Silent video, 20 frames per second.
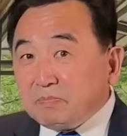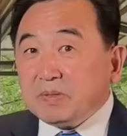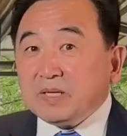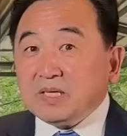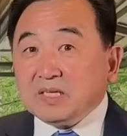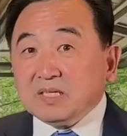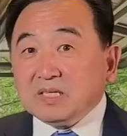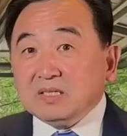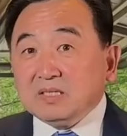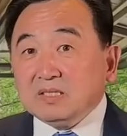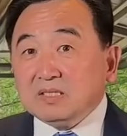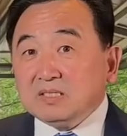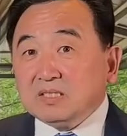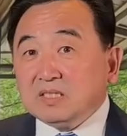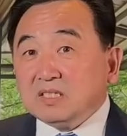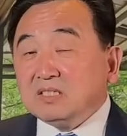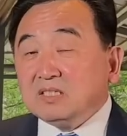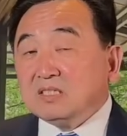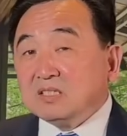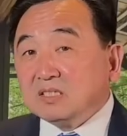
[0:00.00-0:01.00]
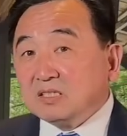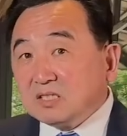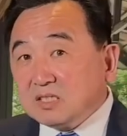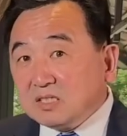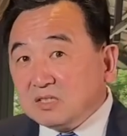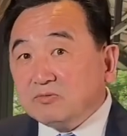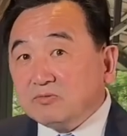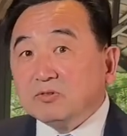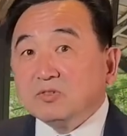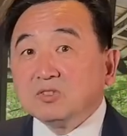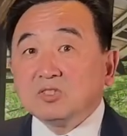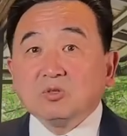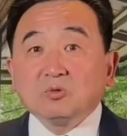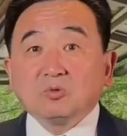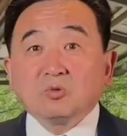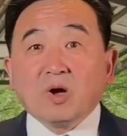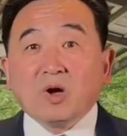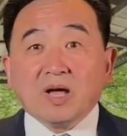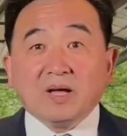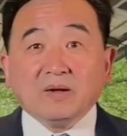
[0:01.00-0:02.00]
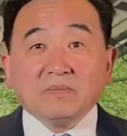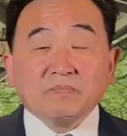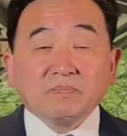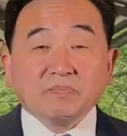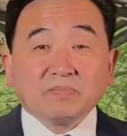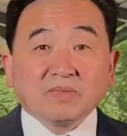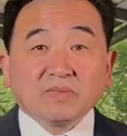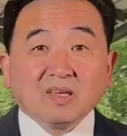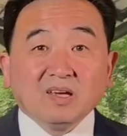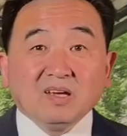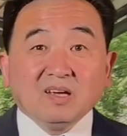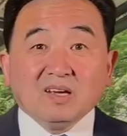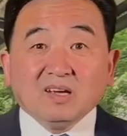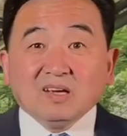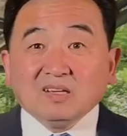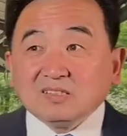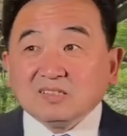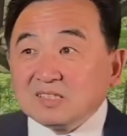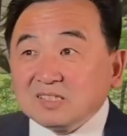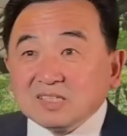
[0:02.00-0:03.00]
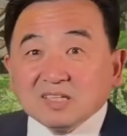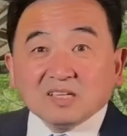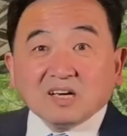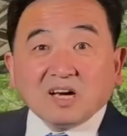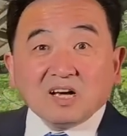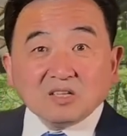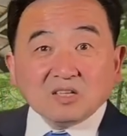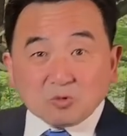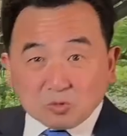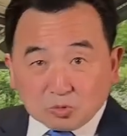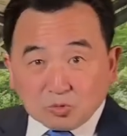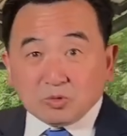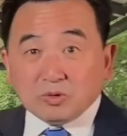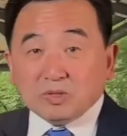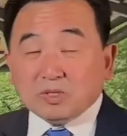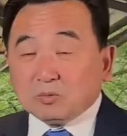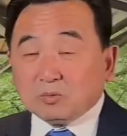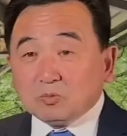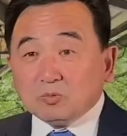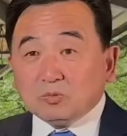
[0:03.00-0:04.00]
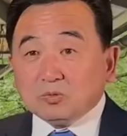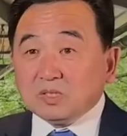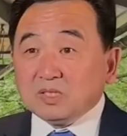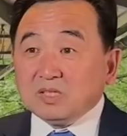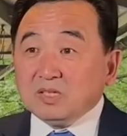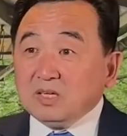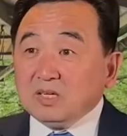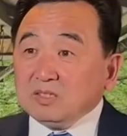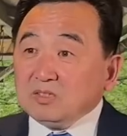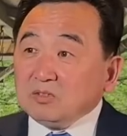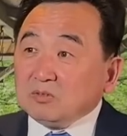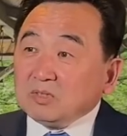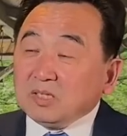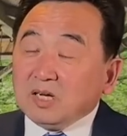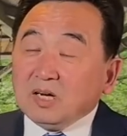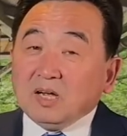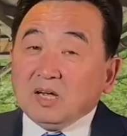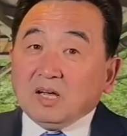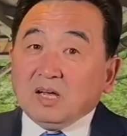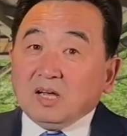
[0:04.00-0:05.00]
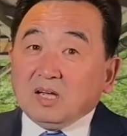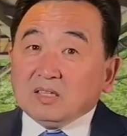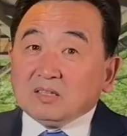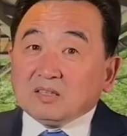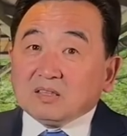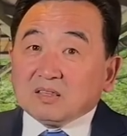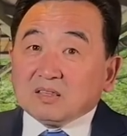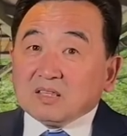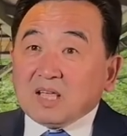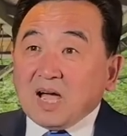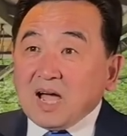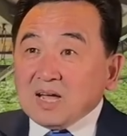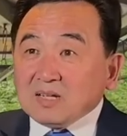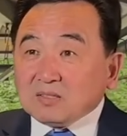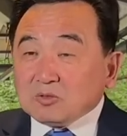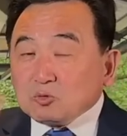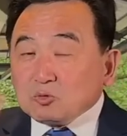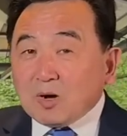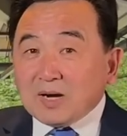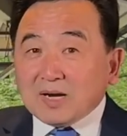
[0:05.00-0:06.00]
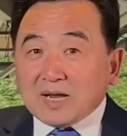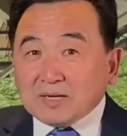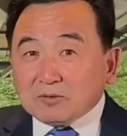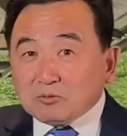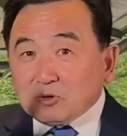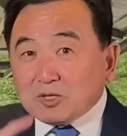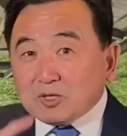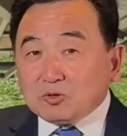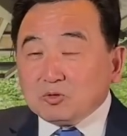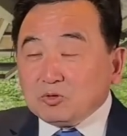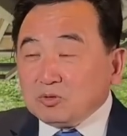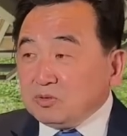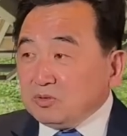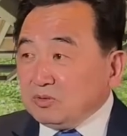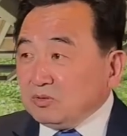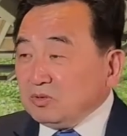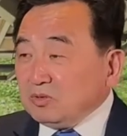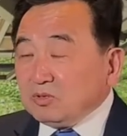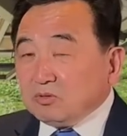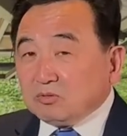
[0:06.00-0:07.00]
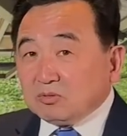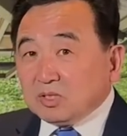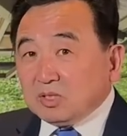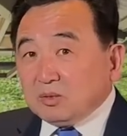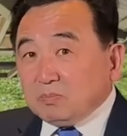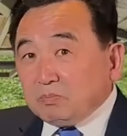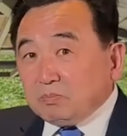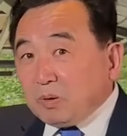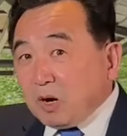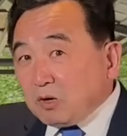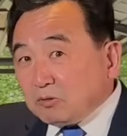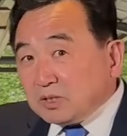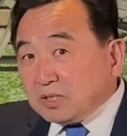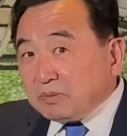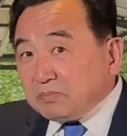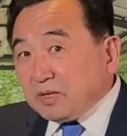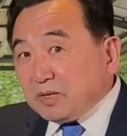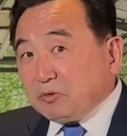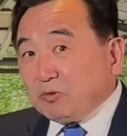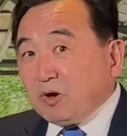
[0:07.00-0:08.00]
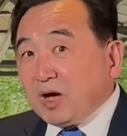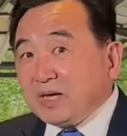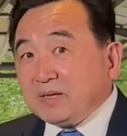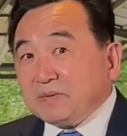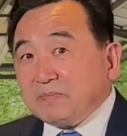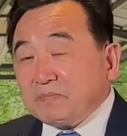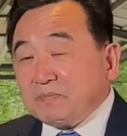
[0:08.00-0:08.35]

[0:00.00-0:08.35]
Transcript: 币进行支付手段，这是一个很有趣的故事。就是他转来转去就是抛弃美元，